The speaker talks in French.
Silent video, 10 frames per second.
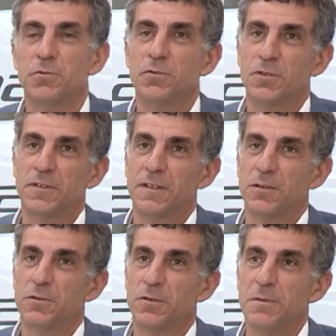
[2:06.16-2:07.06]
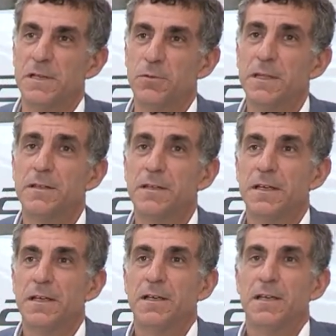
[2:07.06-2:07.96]
d'une société en 2008
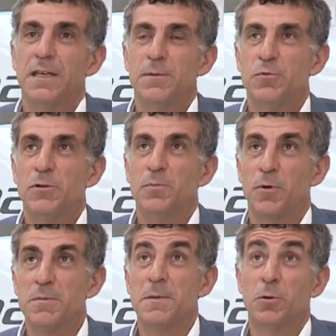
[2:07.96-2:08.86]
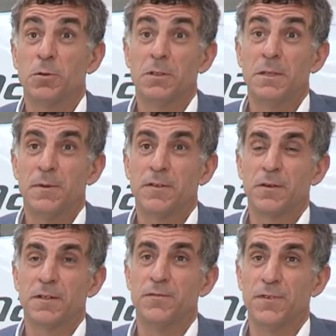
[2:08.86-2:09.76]
et puis le premier prototype est
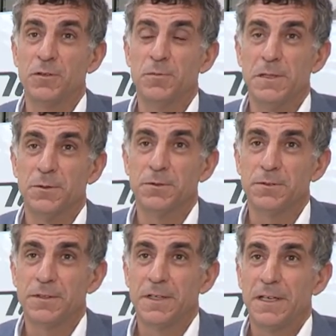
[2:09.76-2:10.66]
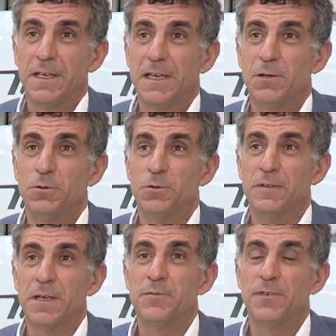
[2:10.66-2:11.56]
sorti fin 2011 et le
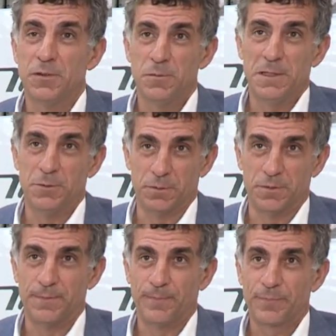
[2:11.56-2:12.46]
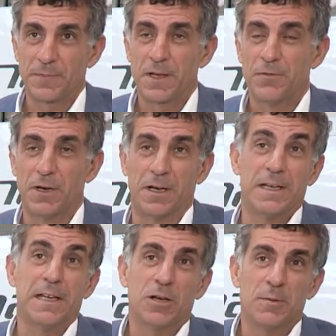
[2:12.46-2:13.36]
deuxième fin 2012. Voilà.
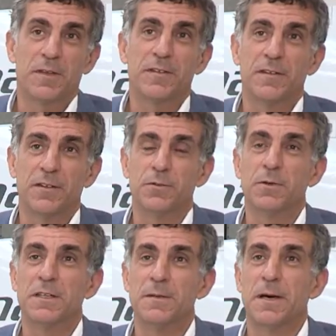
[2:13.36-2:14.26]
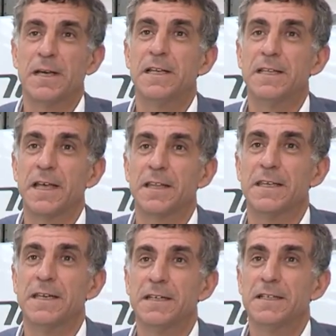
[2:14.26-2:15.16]
Et la commercialisation a démarré l'année
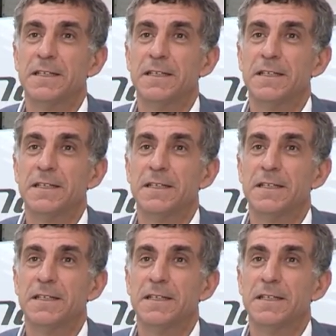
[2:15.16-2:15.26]
dernière,